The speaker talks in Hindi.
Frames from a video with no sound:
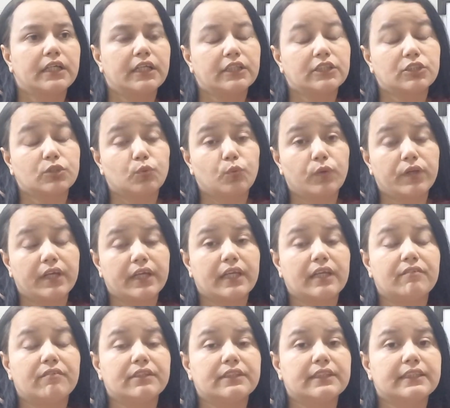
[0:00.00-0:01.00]
कि सूर्य
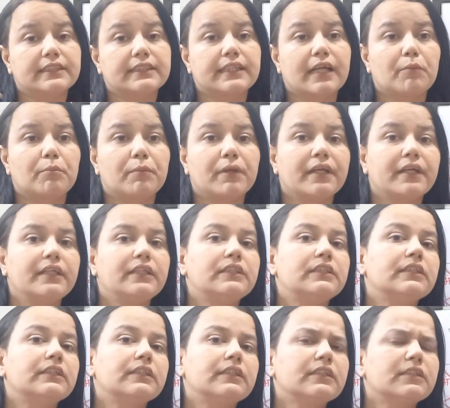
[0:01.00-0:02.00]
की वजह से आपके
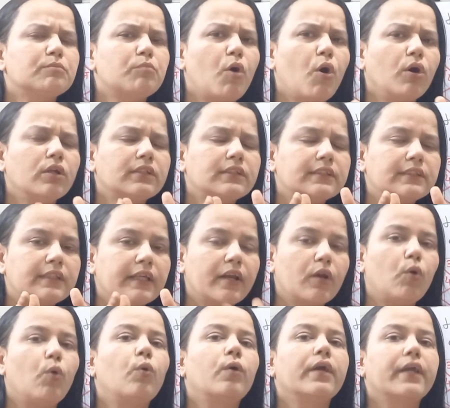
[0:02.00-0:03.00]
डिसीजन बहुत स्थिर
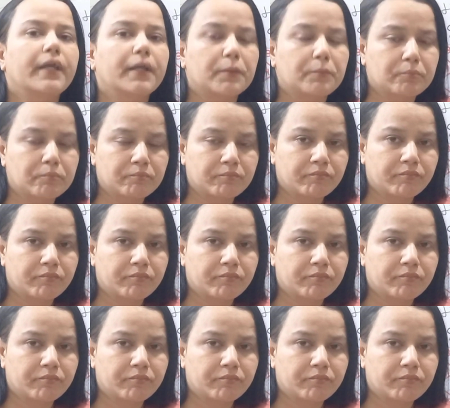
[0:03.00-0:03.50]
होंगे